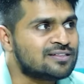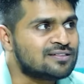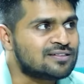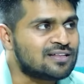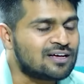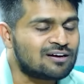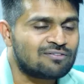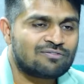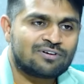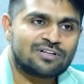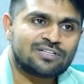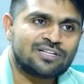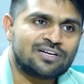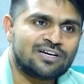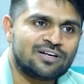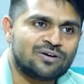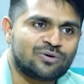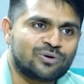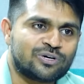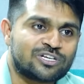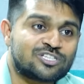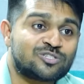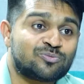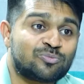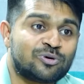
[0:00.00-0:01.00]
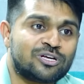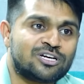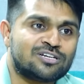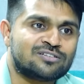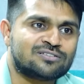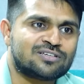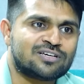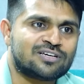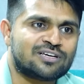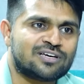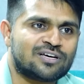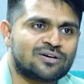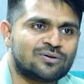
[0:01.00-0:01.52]
hmm. అయిన తర్వాత నేను
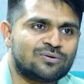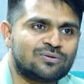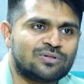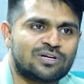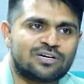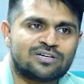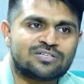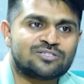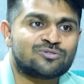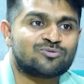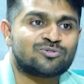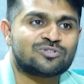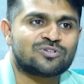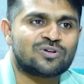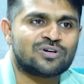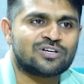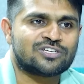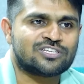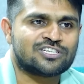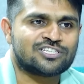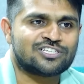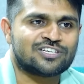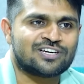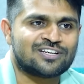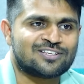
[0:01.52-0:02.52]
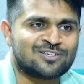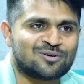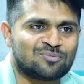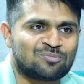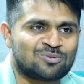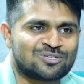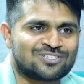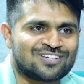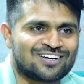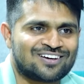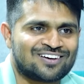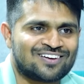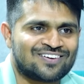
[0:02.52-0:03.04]
ఎక్స్పీరియన్స్ అయ్యాను దట్ ఈస్ విజువలైజేషన్ అని
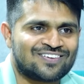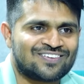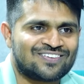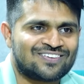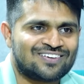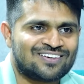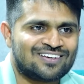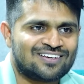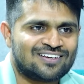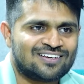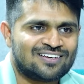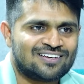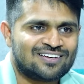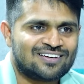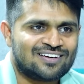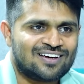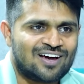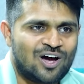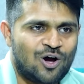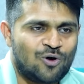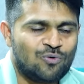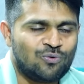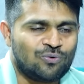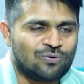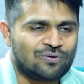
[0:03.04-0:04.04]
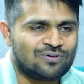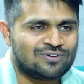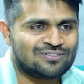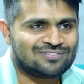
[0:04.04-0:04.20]
చెప్పేసి అన్నారు హౌ